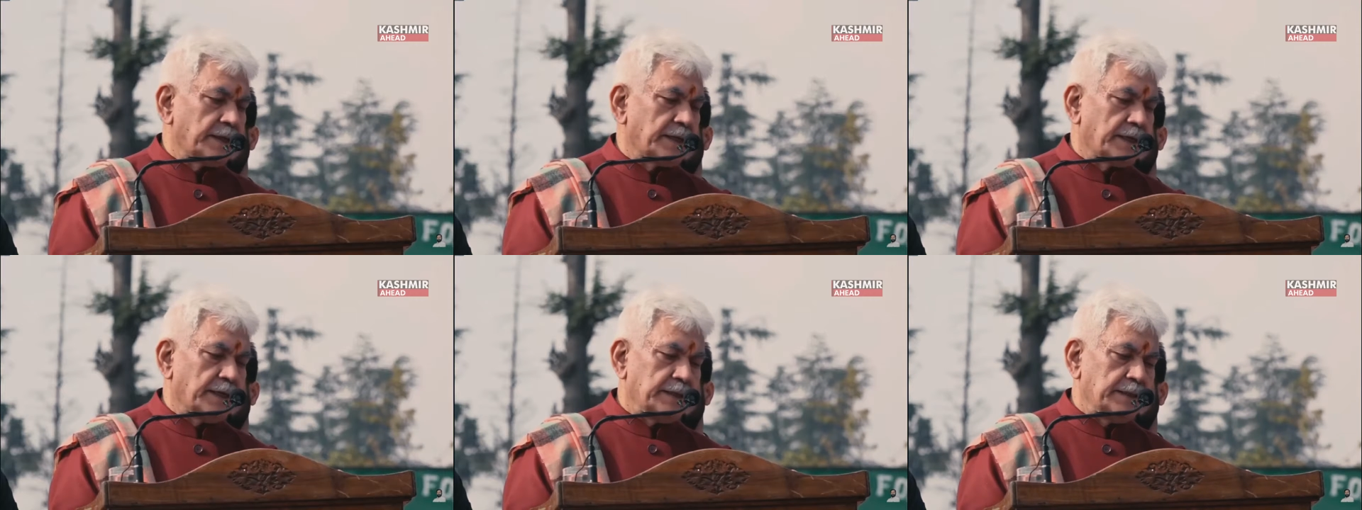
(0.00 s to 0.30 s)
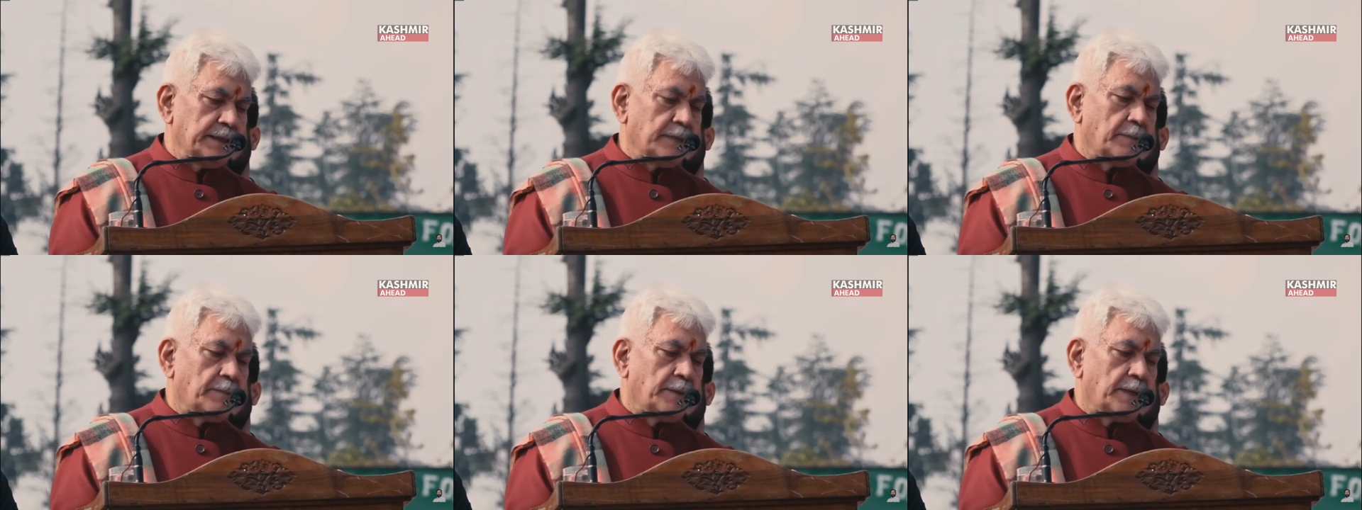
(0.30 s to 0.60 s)
का
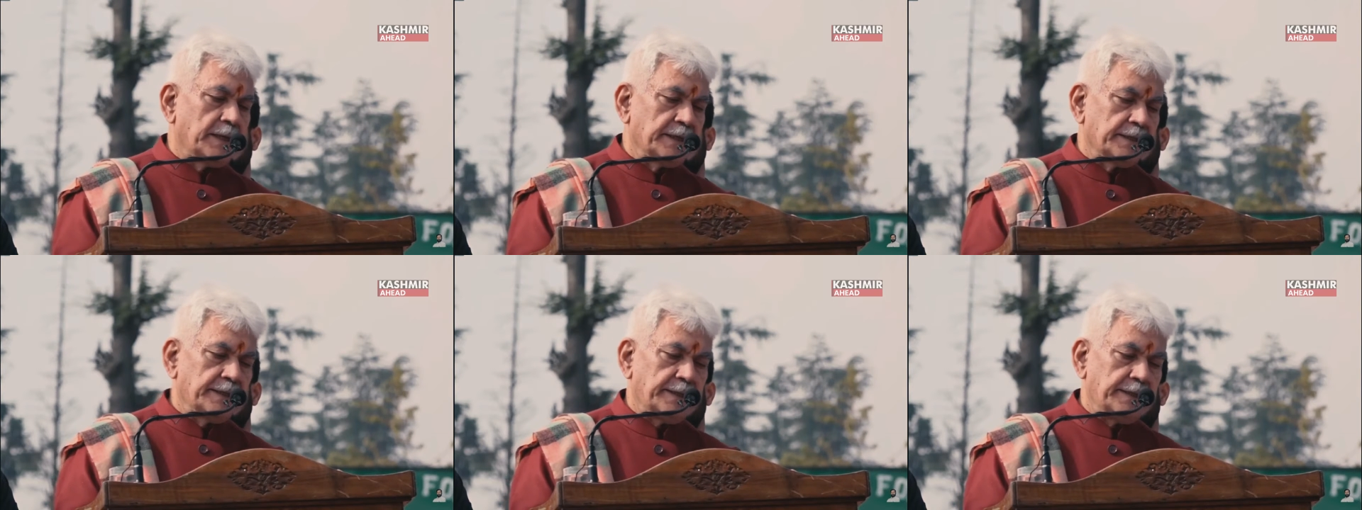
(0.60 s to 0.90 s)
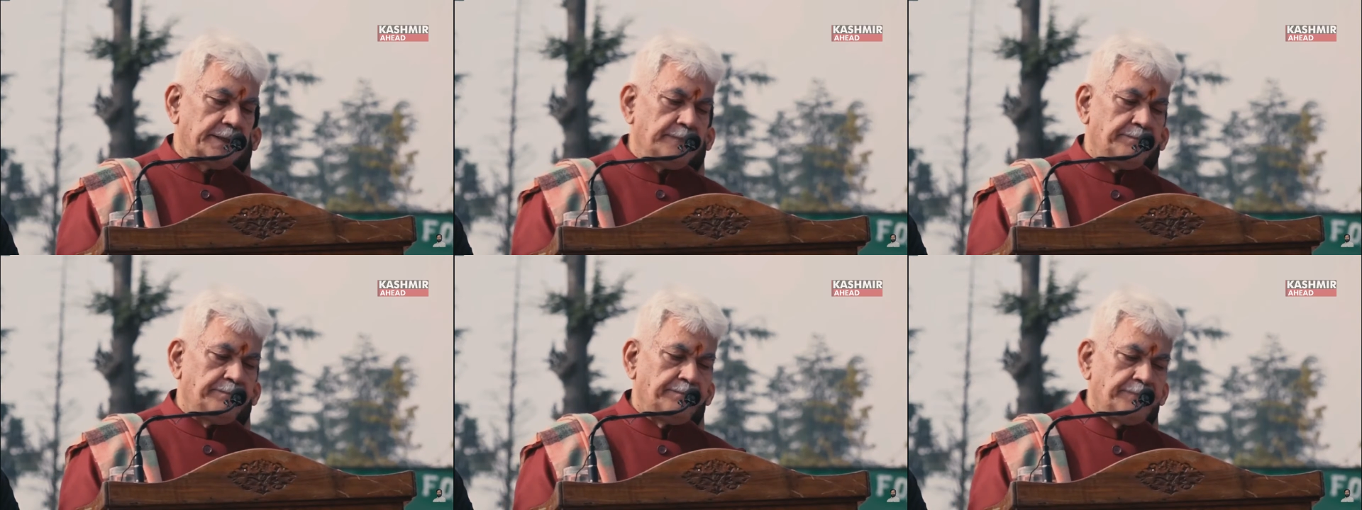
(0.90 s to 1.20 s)
निर्माण करें
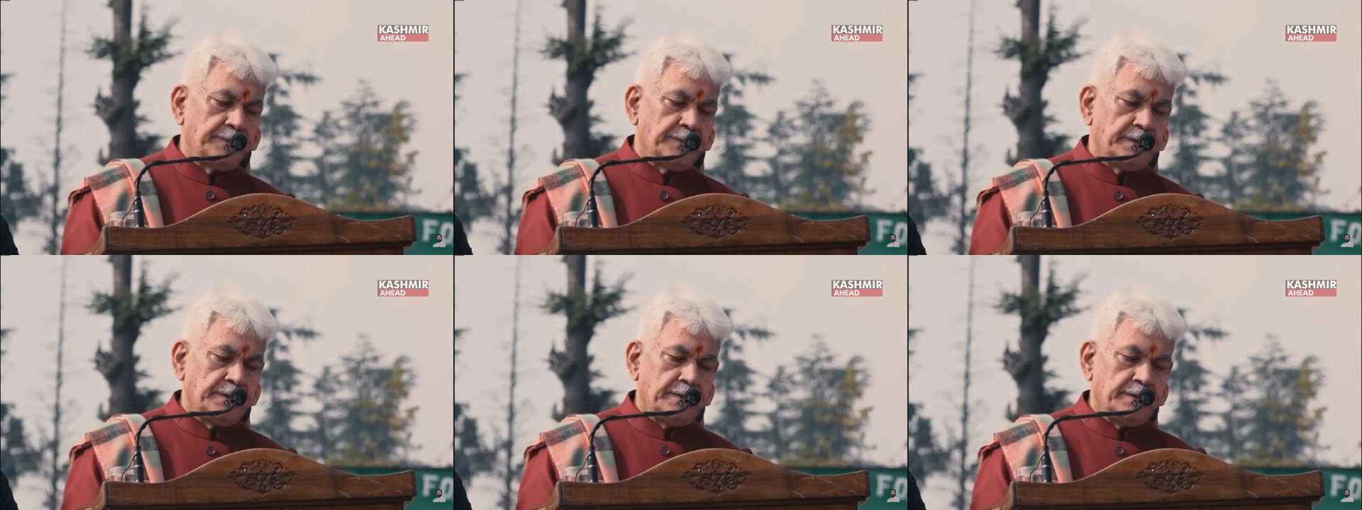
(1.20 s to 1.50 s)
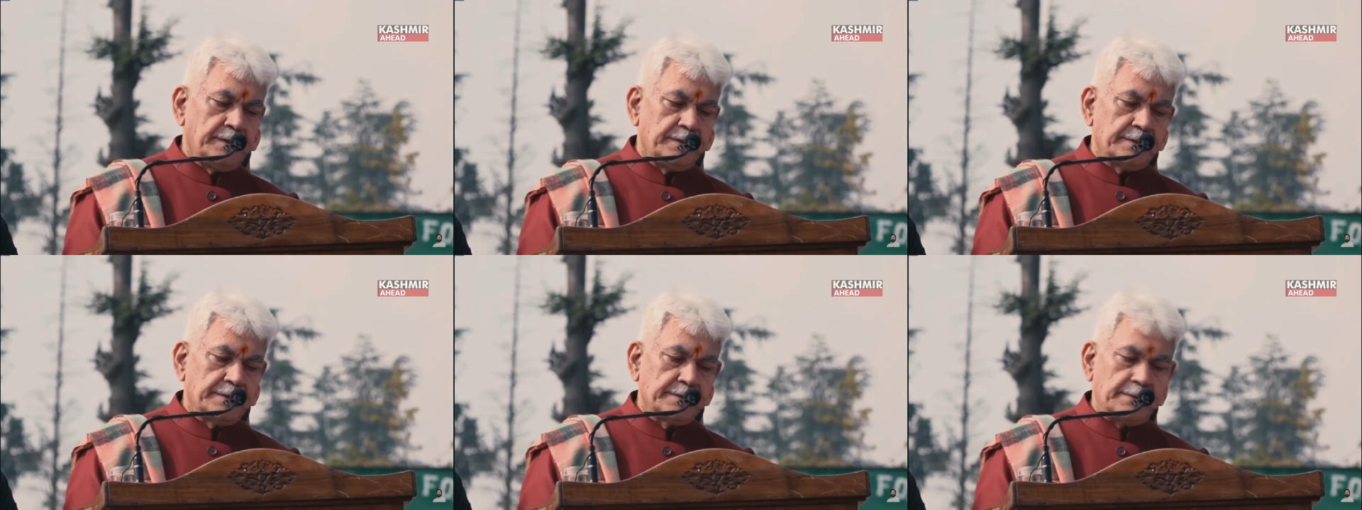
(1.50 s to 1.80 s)

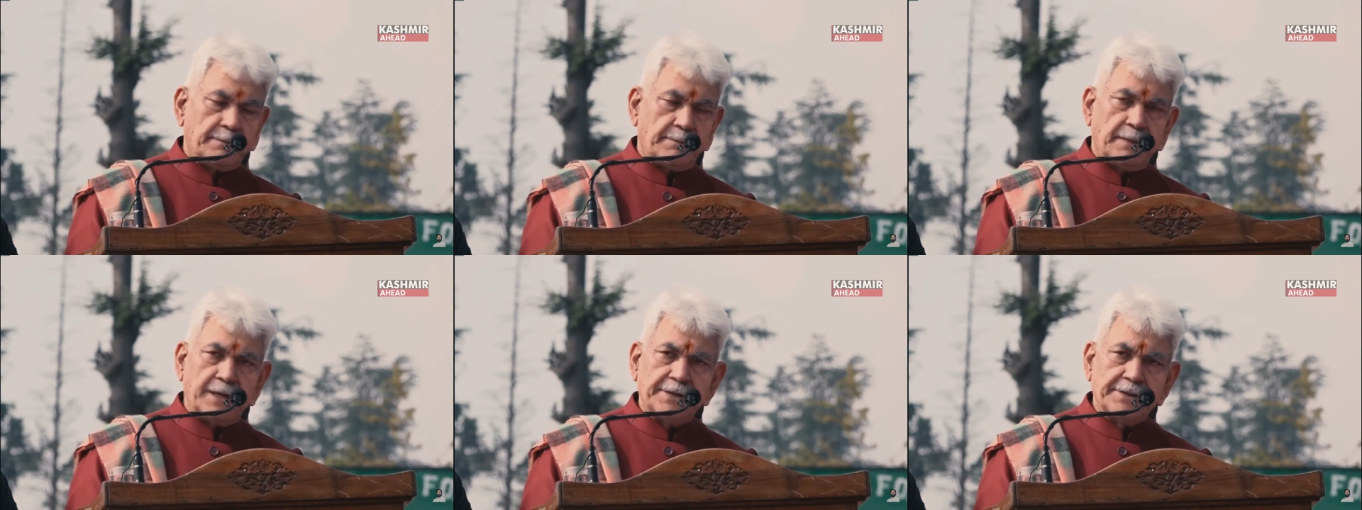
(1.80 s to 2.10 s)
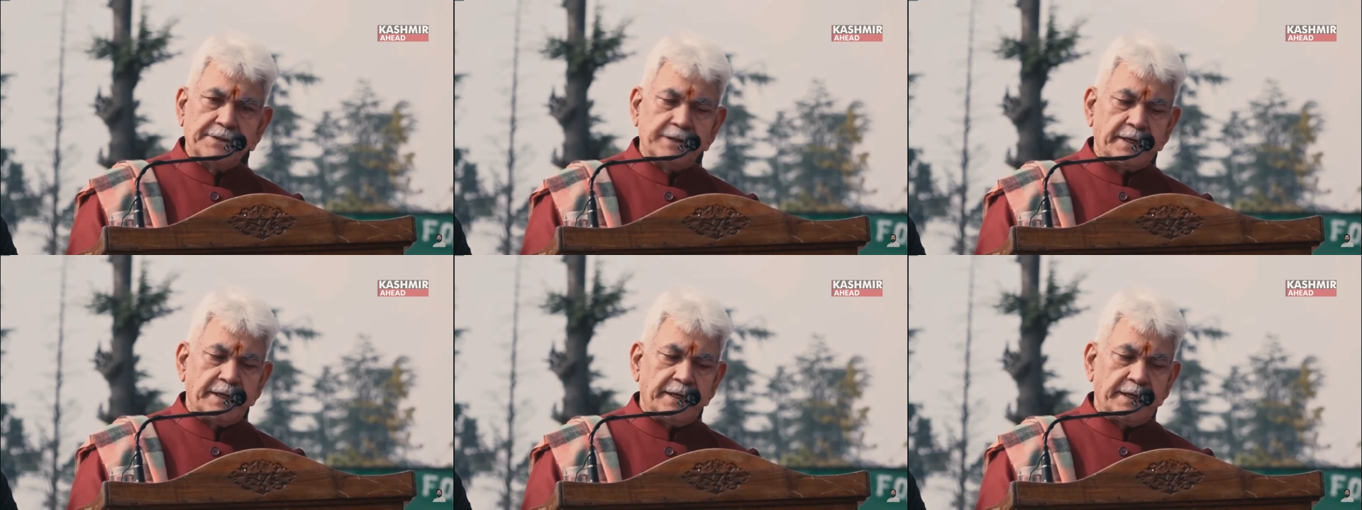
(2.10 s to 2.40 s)

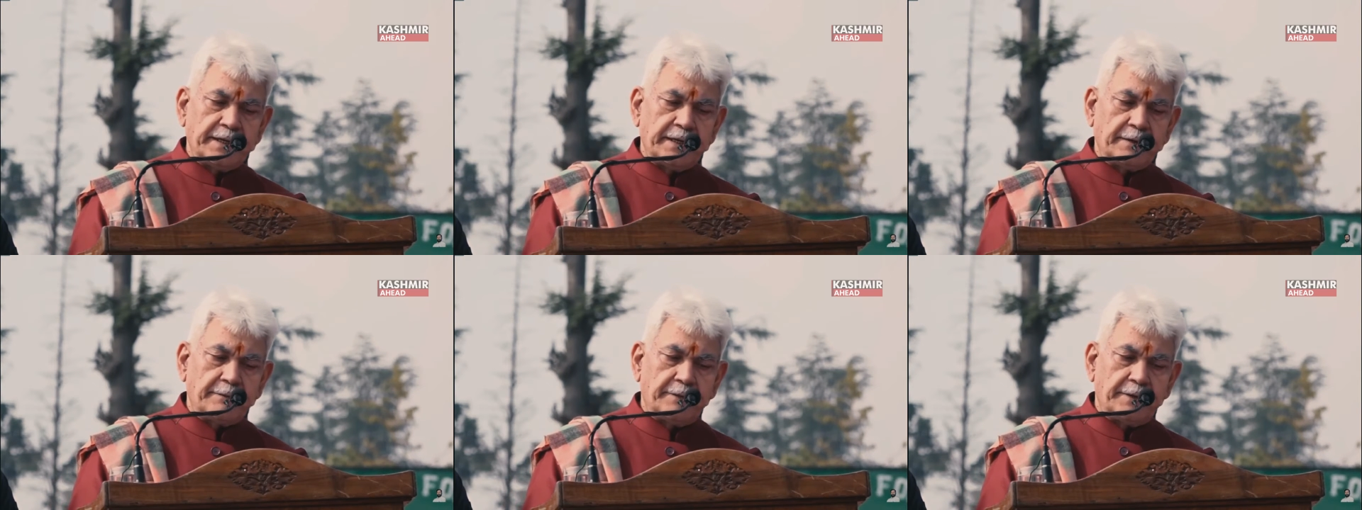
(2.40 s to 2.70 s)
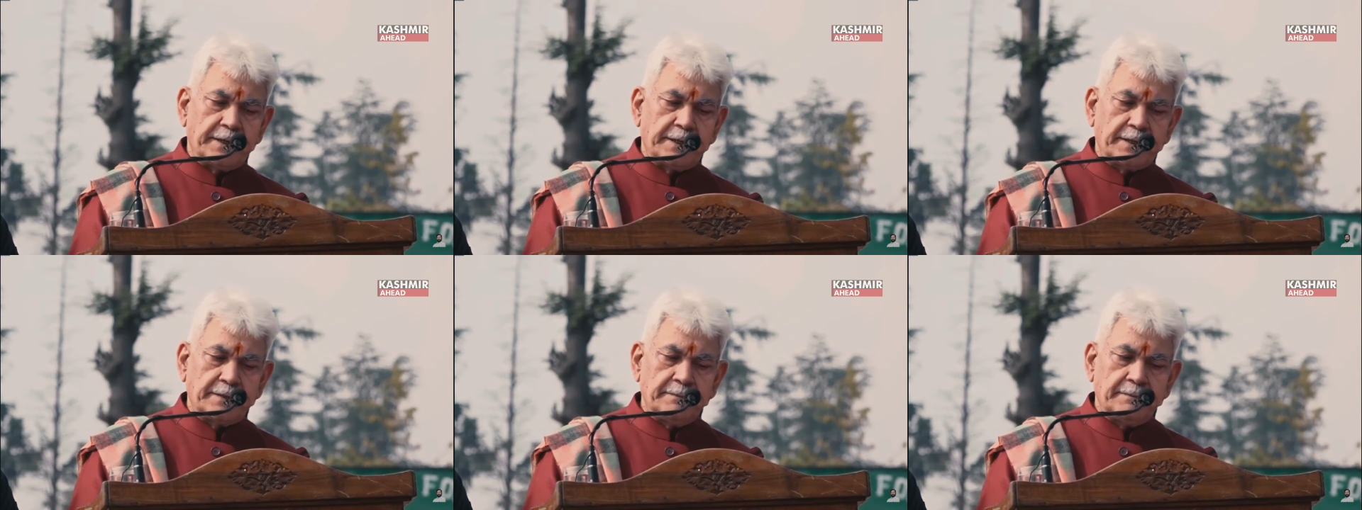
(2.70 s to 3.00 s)
समाज के हर एक
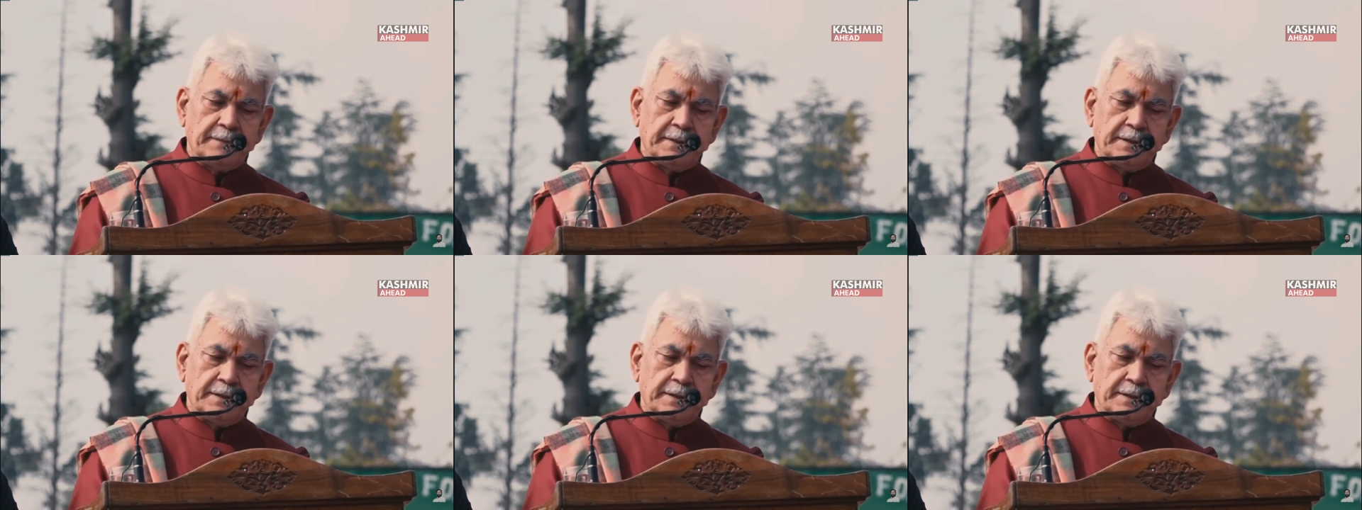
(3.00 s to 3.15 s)
वर्ग